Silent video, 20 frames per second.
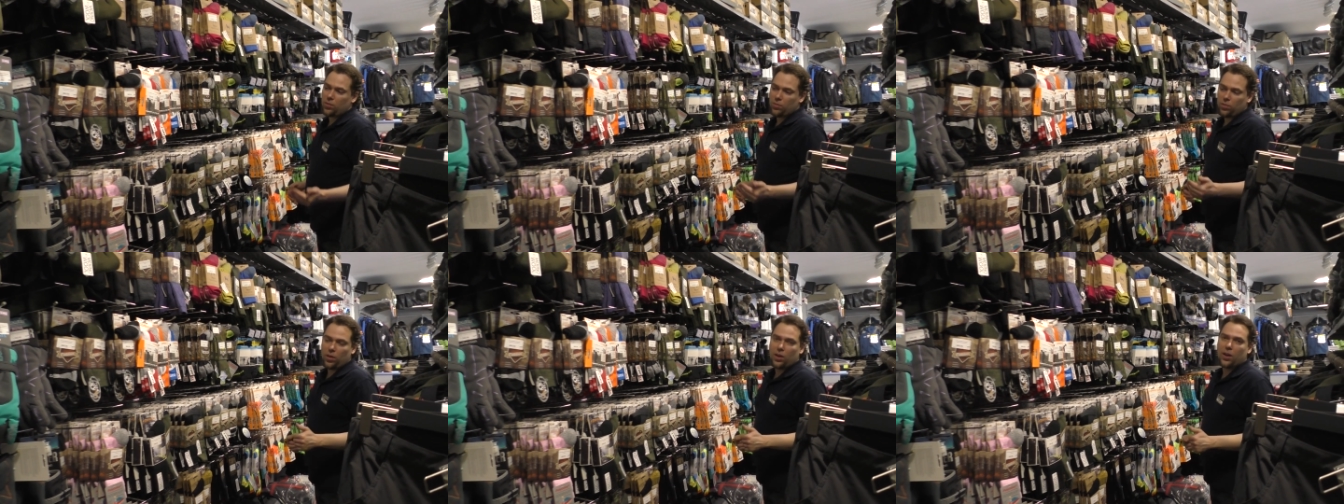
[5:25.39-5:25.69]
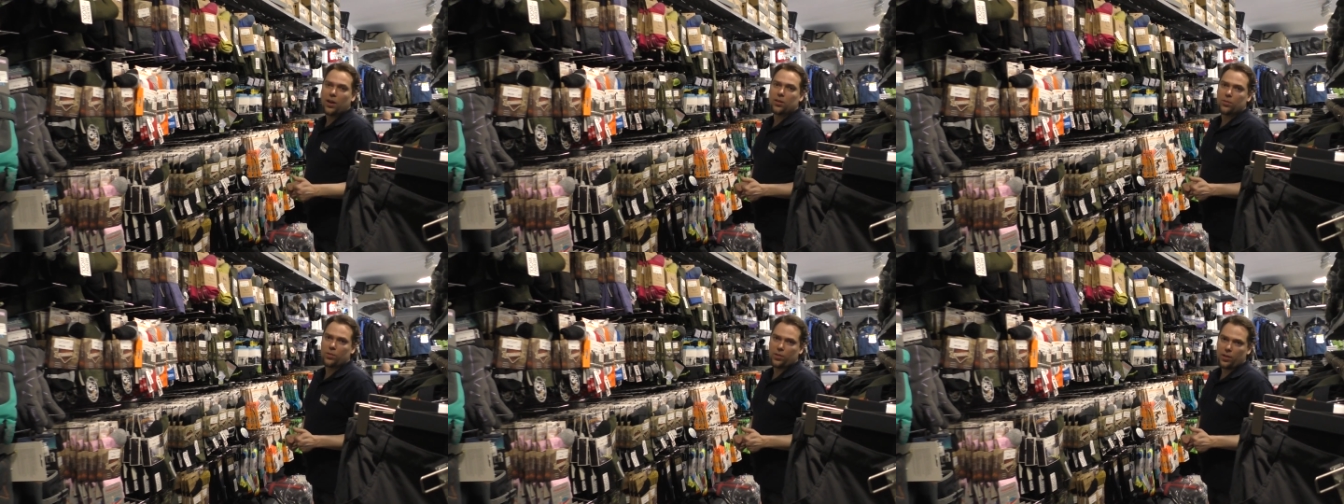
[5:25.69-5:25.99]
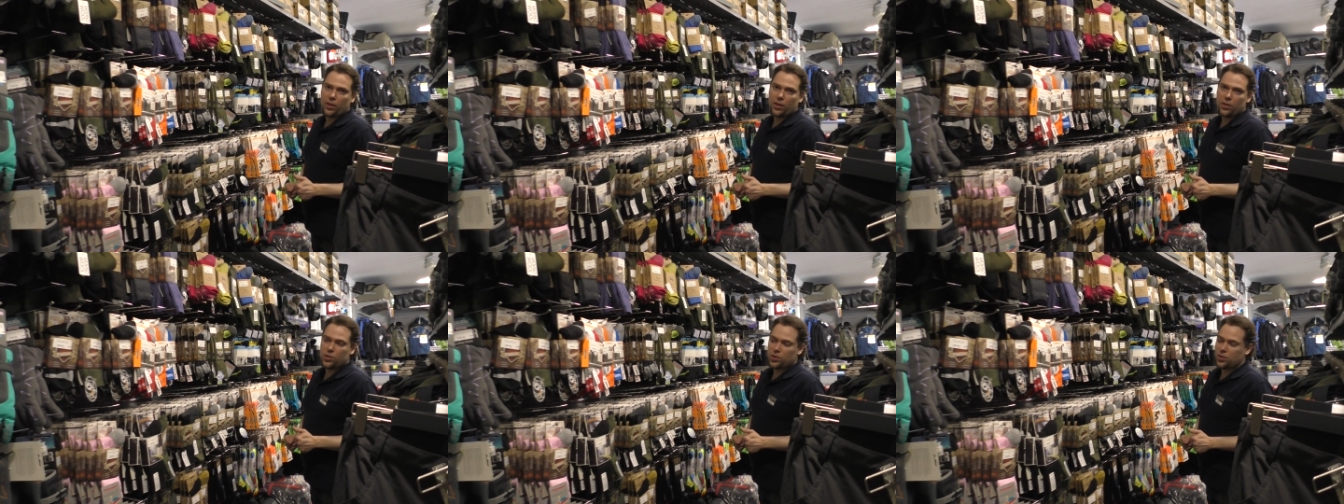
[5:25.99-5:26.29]
и
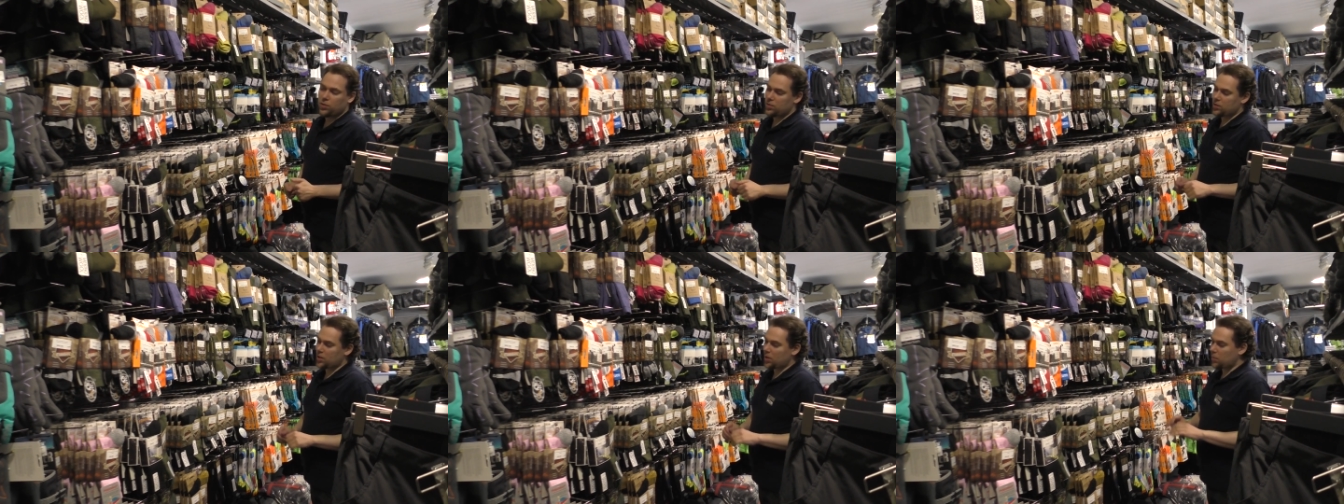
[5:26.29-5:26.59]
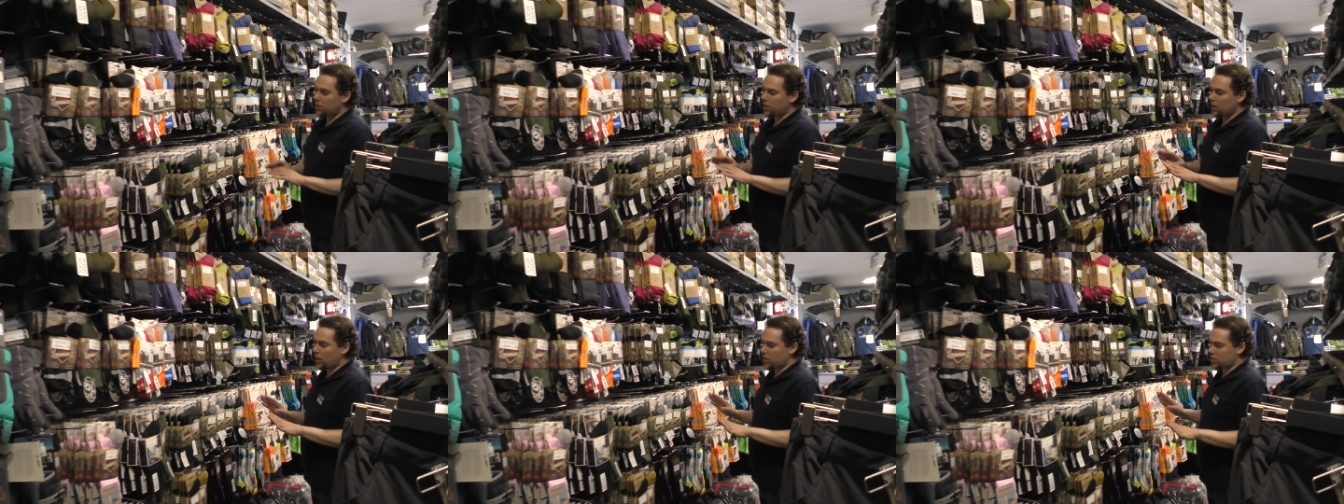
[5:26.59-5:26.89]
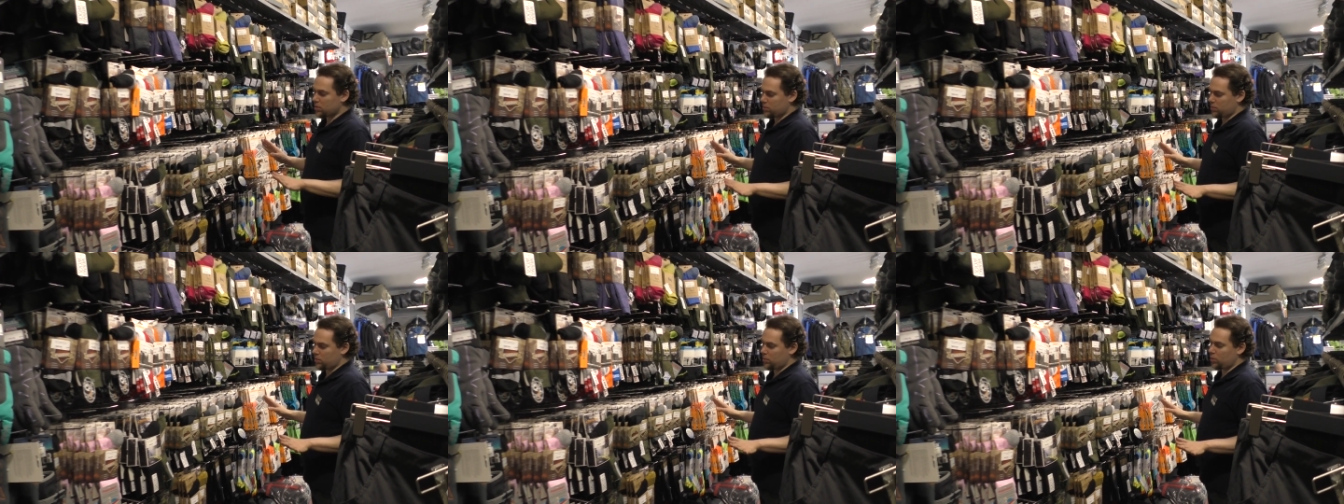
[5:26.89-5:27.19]
влагоотводящие, самых
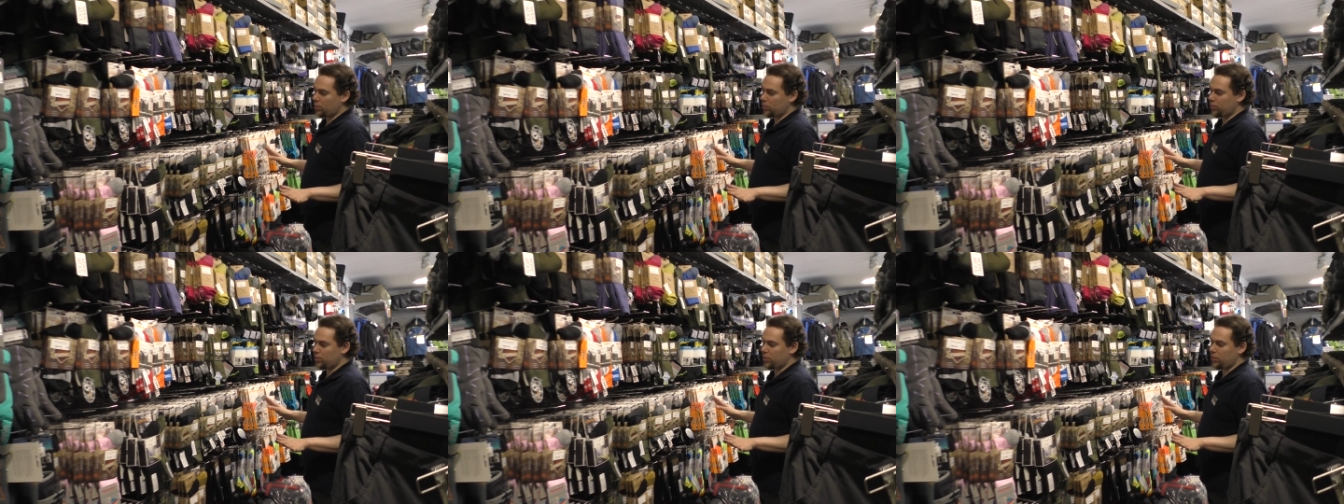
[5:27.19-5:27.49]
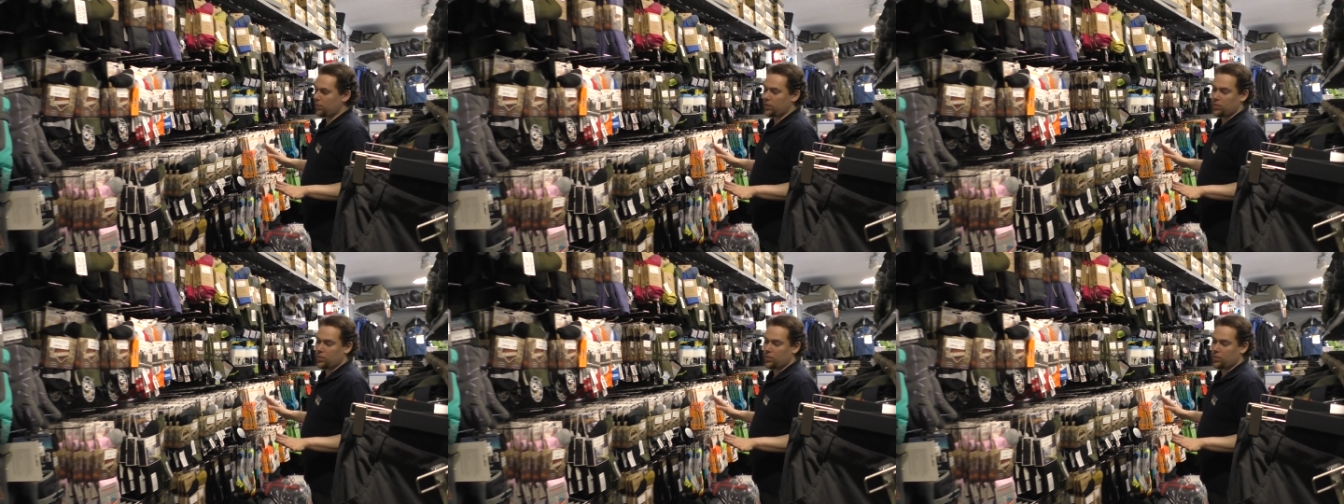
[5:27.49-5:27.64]
разных цветов и